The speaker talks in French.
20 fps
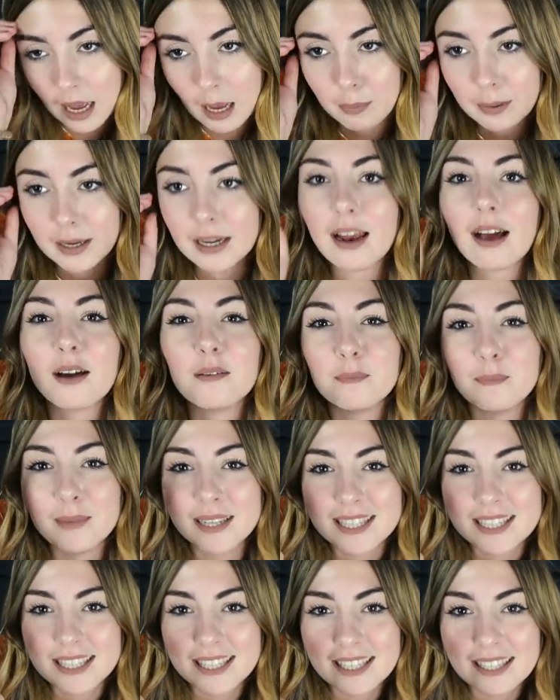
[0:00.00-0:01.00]
après la
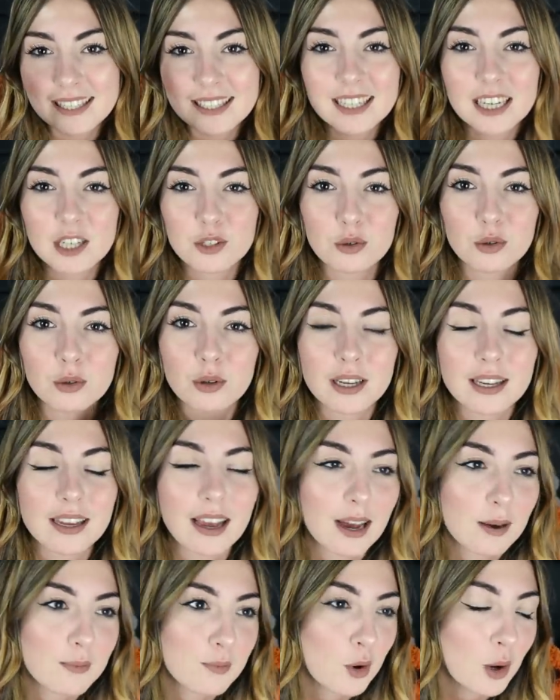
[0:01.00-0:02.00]
médecine qui a duré
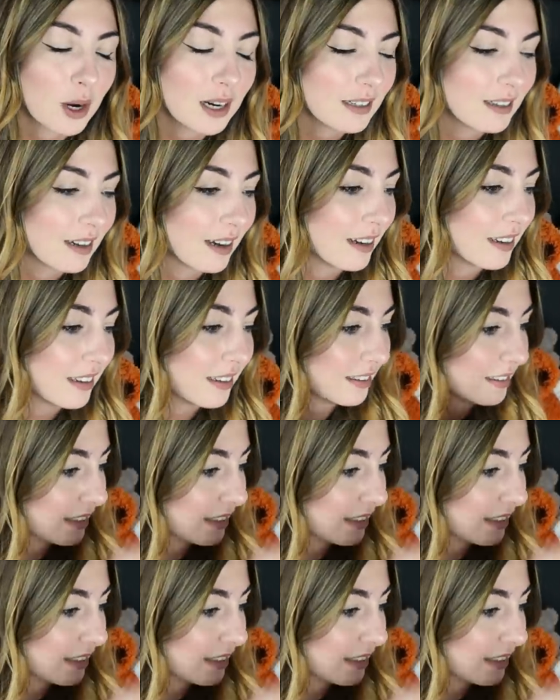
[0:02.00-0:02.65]
un mois, hein